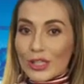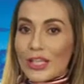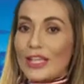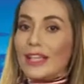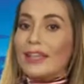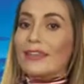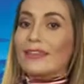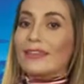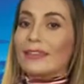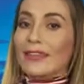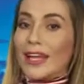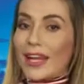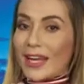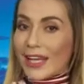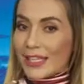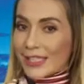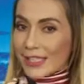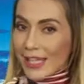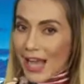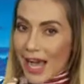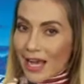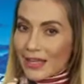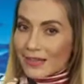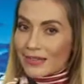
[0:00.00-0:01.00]

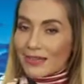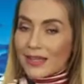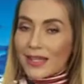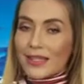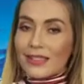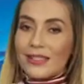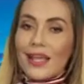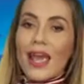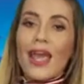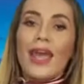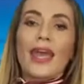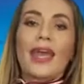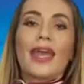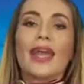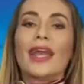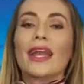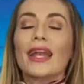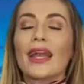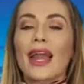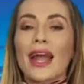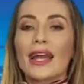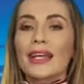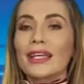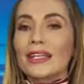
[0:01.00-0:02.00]
interesantes
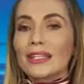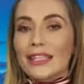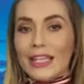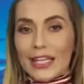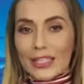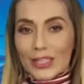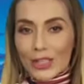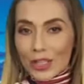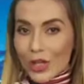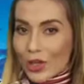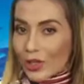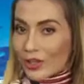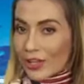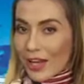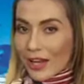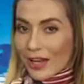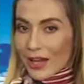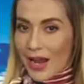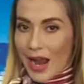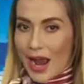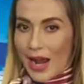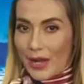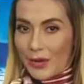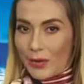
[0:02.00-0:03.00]
en la alineación de
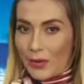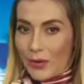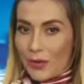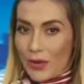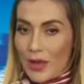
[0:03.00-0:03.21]
Caro.